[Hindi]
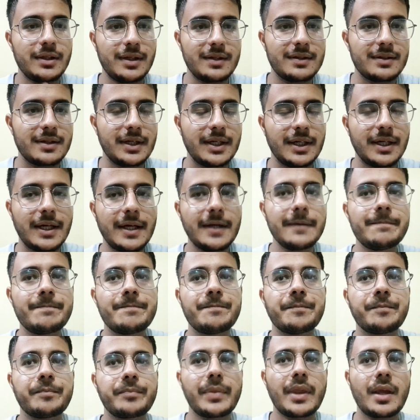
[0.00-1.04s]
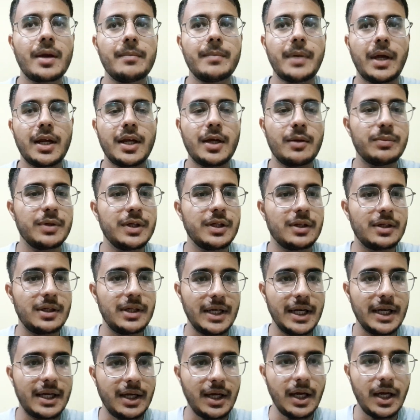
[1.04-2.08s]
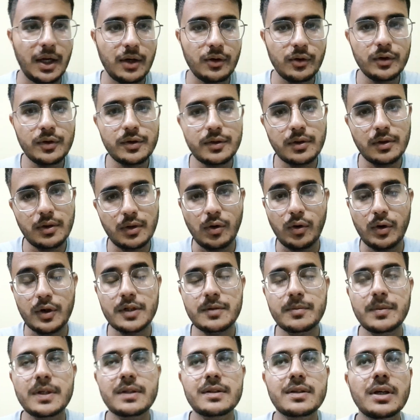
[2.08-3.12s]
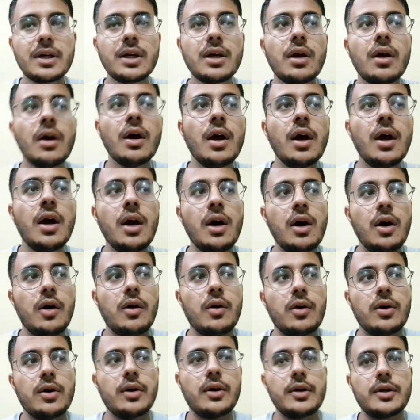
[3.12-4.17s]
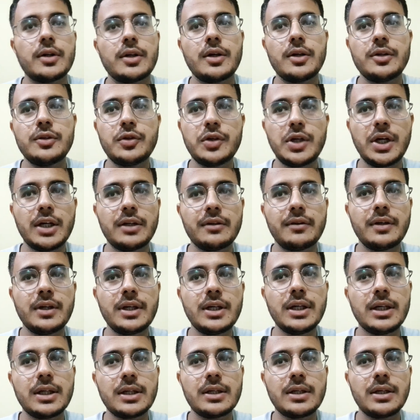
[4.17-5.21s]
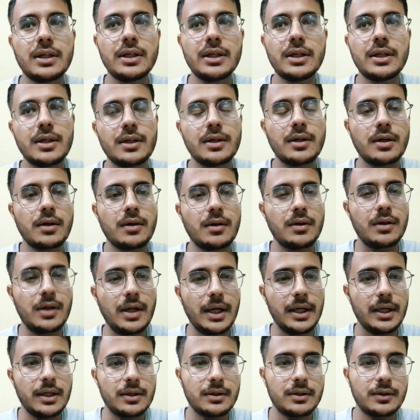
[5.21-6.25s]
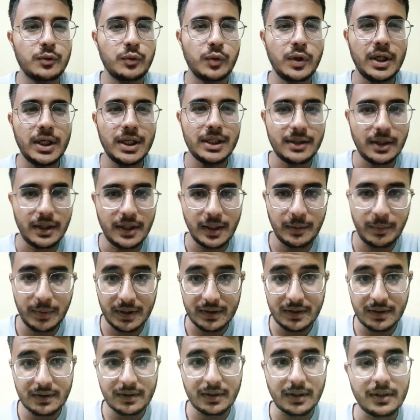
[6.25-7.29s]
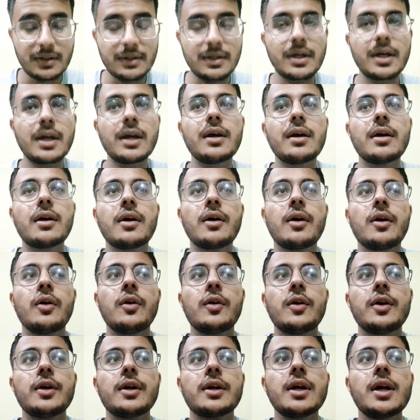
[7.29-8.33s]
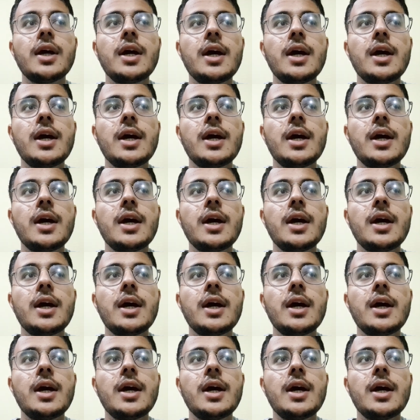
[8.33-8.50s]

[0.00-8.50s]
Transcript: दस घंटे मैंने अभी लिखा है कुछ नोट्स में से और यूनिट थ्री की लाइक ट्वेंटी थर्टी पेजेस कर दिए हैं और